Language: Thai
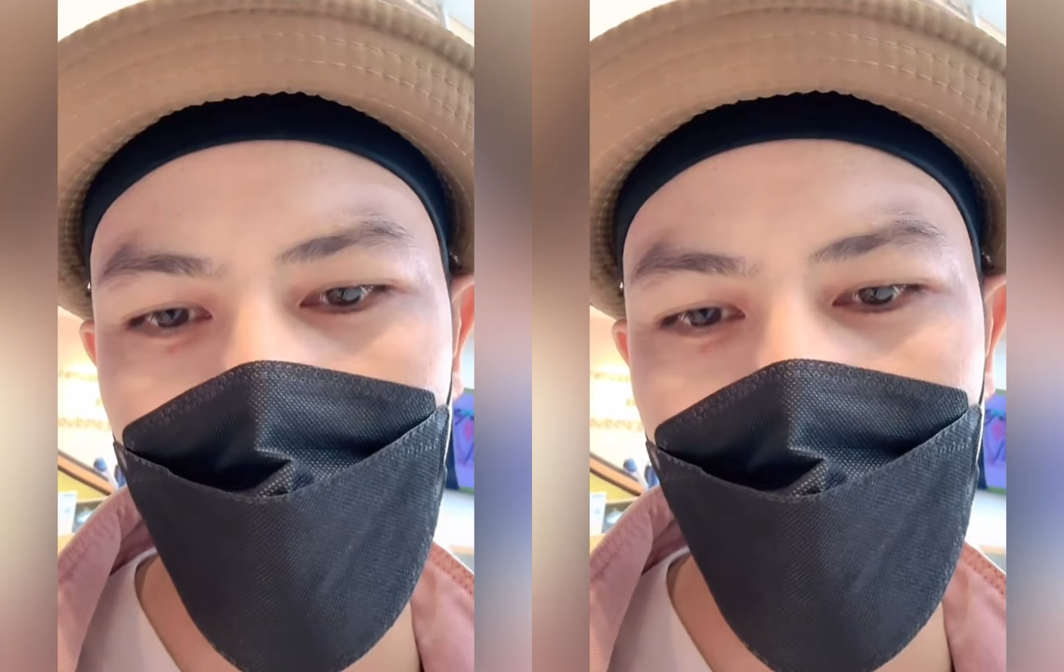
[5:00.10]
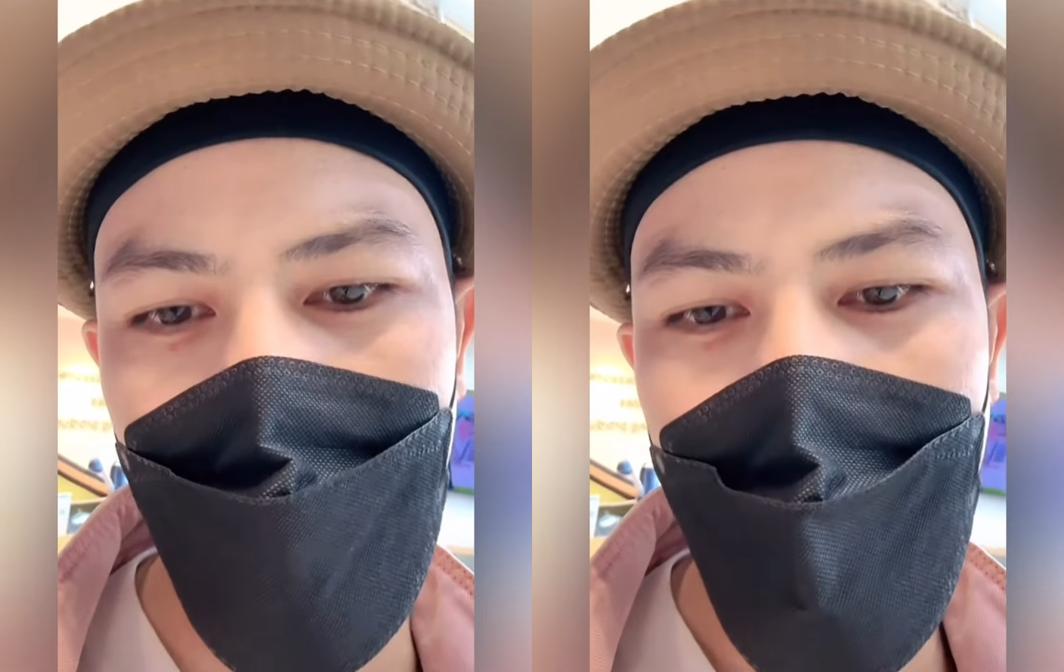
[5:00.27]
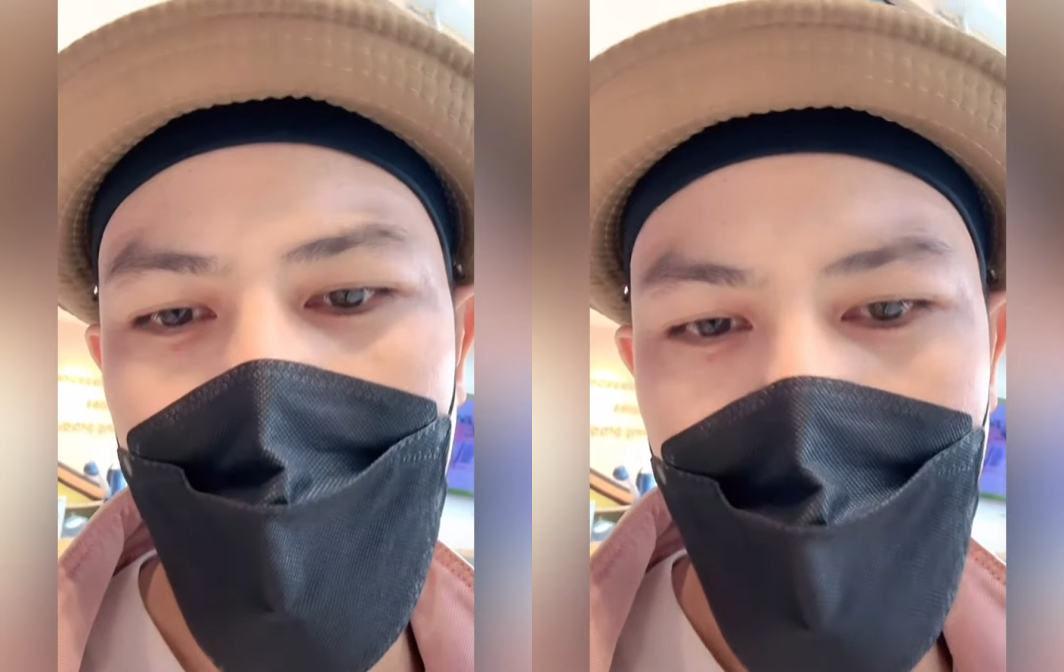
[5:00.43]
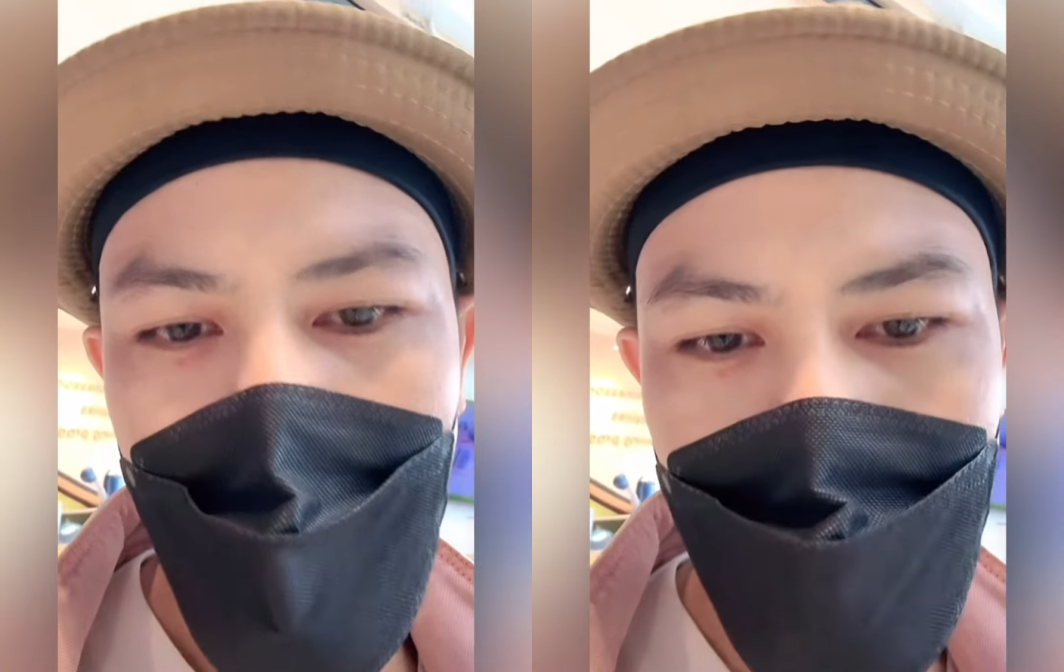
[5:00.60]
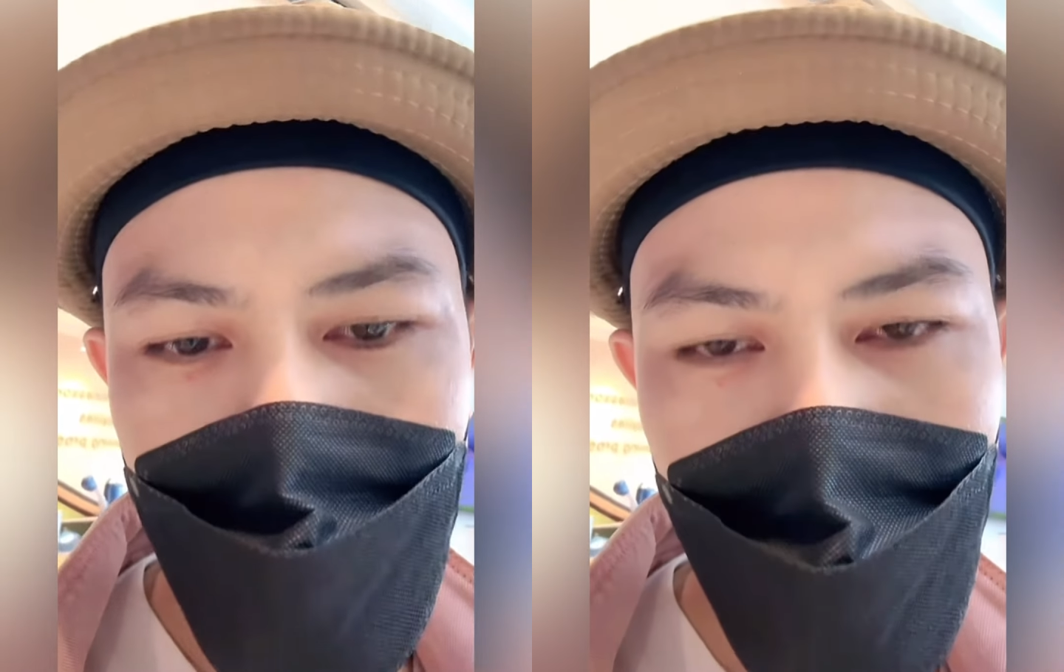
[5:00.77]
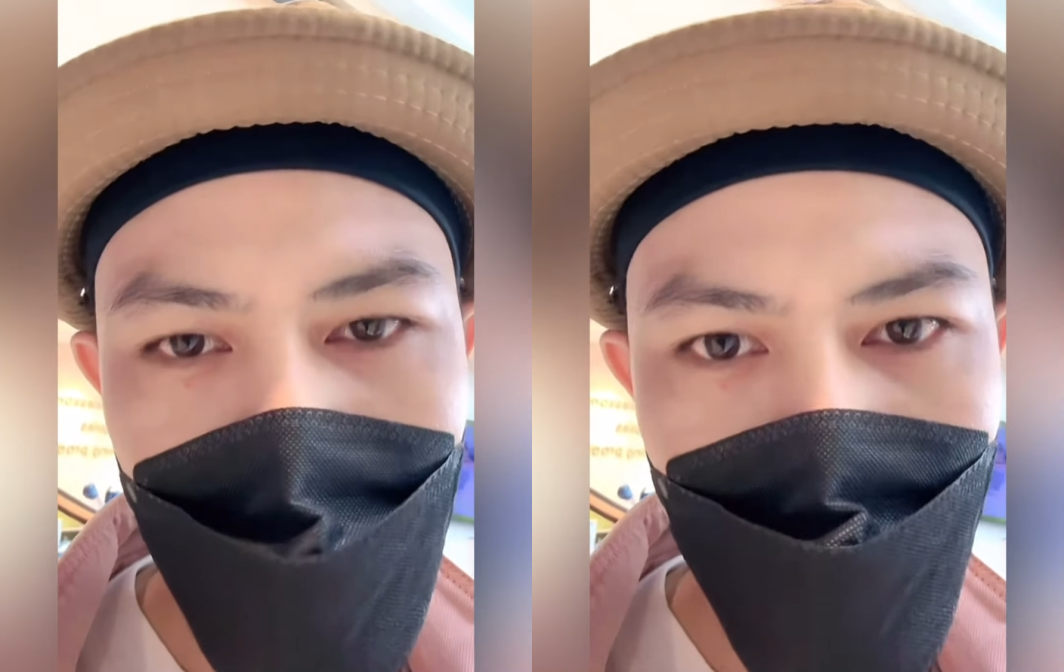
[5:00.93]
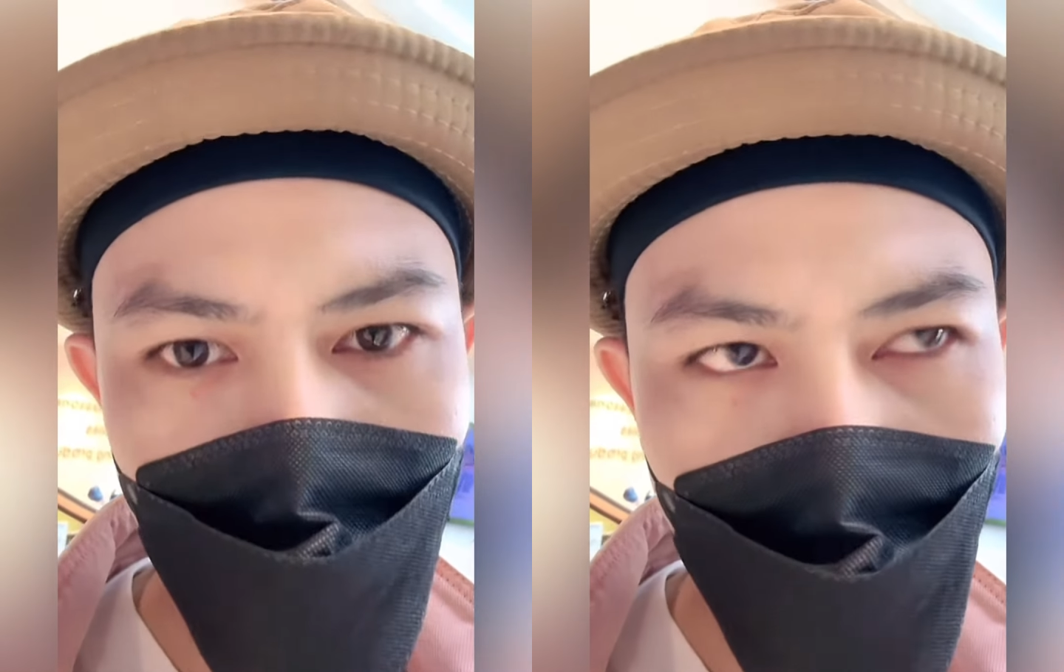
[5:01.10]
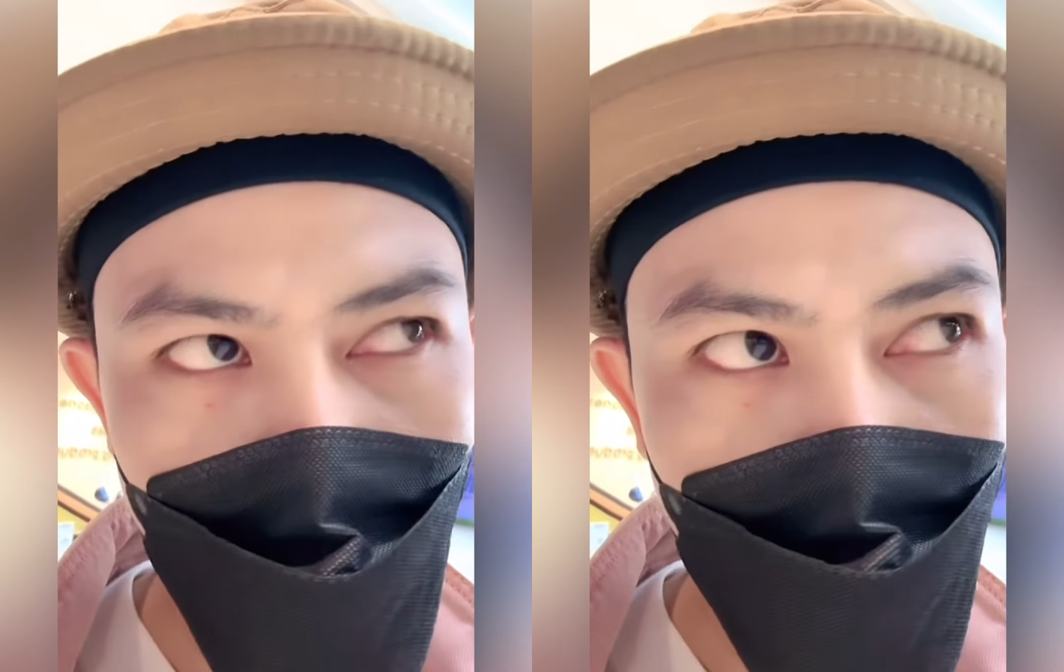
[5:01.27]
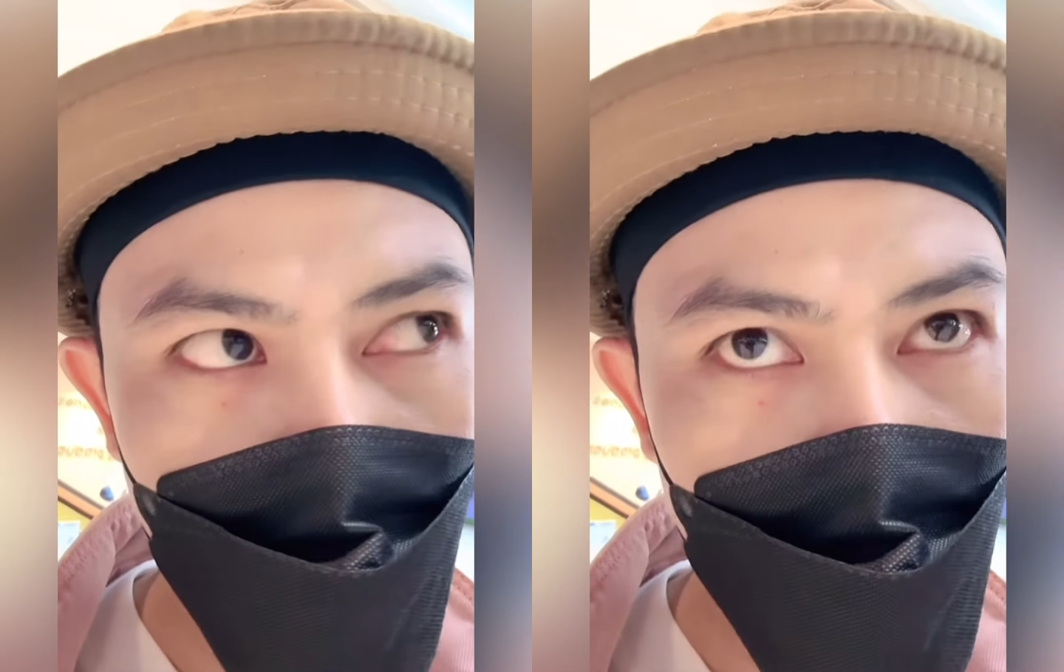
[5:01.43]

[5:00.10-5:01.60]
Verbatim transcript: สุดเลยนะครับ